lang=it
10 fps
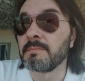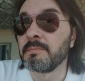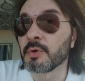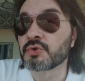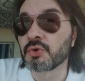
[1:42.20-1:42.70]

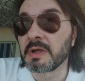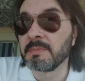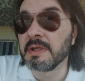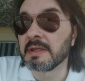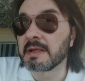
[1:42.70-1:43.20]
posso
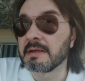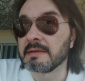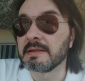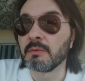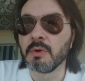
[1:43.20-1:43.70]
capire
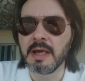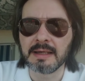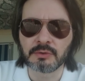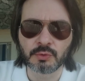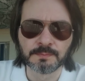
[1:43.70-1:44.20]
da un
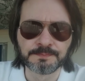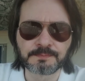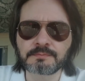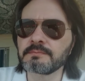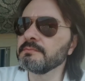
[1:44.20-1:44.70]
lato
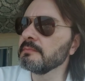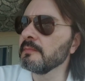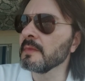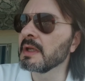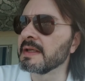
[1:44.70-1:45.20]

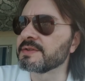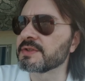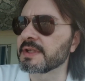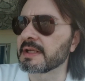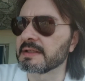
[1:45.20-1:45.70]
che ci
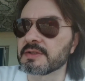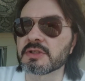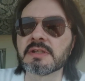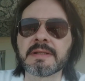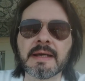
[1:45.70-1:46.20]
sia la
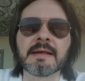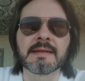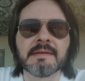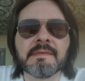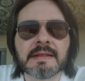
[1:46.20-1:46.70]
necessità
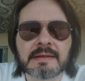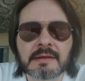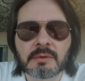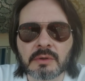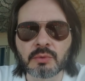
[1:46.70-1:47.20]
anche di
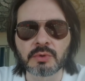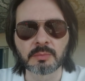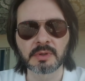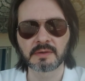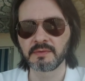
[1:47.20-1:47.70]
vendere qualcuno,
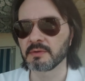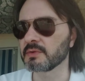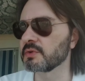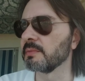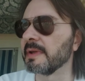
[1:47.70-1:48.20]
perché fino a
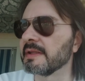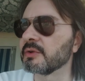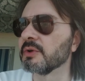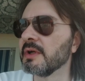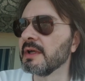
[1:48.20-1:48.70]
questo
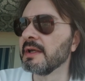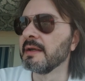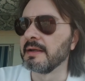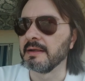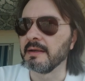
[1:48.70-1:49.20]
momento
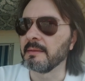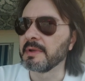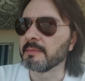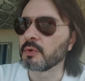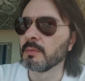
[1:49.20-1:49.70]
eh,
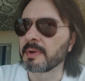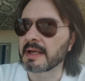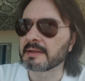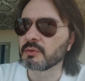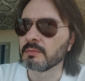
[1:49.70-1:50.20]
abbiamo
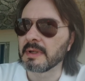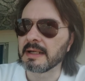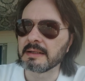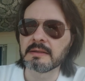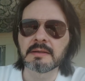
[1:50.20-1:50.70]
comprato,
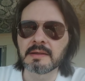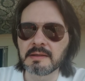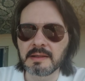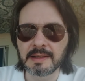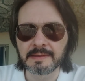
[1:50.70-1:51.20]
ma eh,
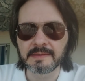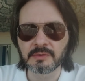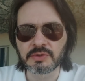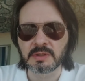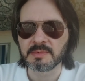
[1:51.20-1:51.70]
al di là dei
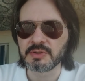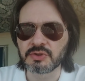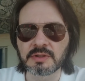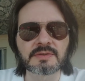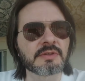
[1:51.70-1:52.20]
nostri
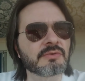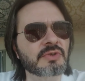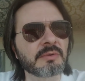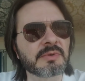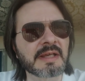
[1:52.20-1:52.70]
amici che ci hanno
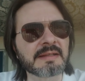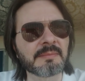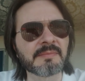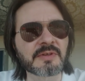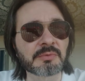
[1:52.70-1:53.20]
salutati,
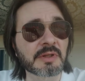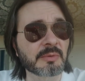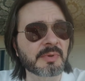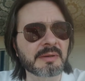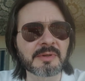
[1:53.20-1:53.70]

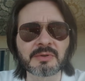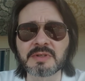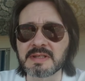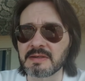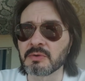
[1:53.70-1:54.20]
salutato a
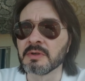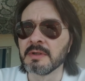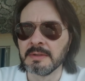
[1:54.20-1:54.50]
parametro zero,